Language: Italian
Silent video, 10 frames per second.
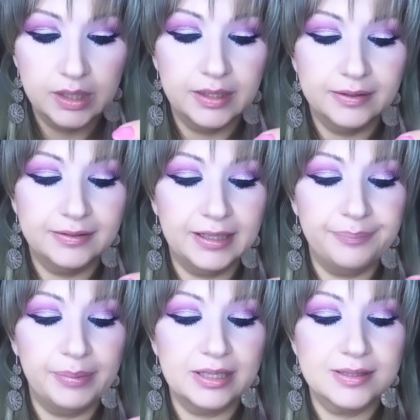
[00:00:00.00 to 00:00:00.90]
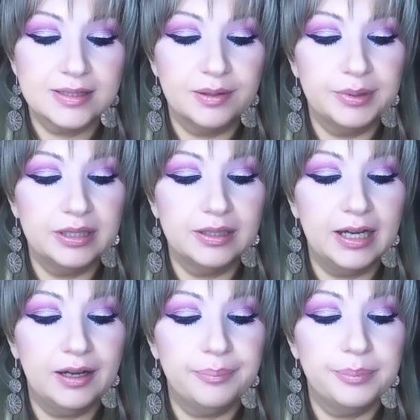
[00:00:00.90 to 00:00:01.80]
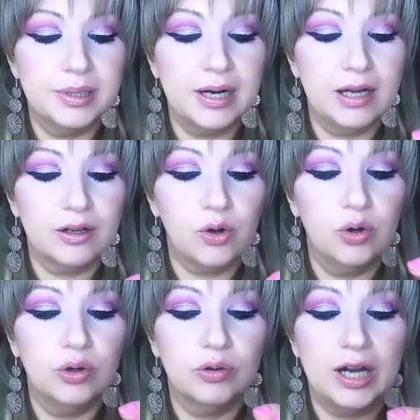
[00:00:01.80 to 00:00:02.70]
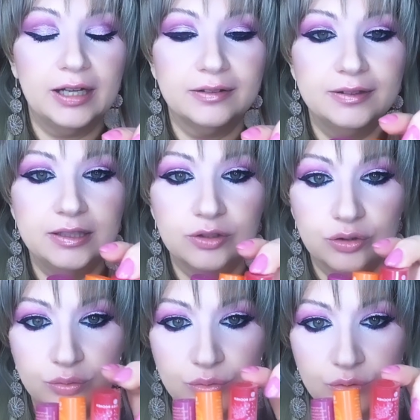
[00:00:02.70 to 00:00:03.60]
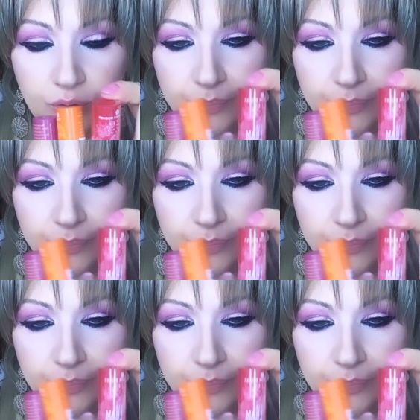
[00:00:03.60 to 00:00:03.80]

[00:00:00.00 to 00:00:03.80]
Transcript: Tre balsami labbra colorati sono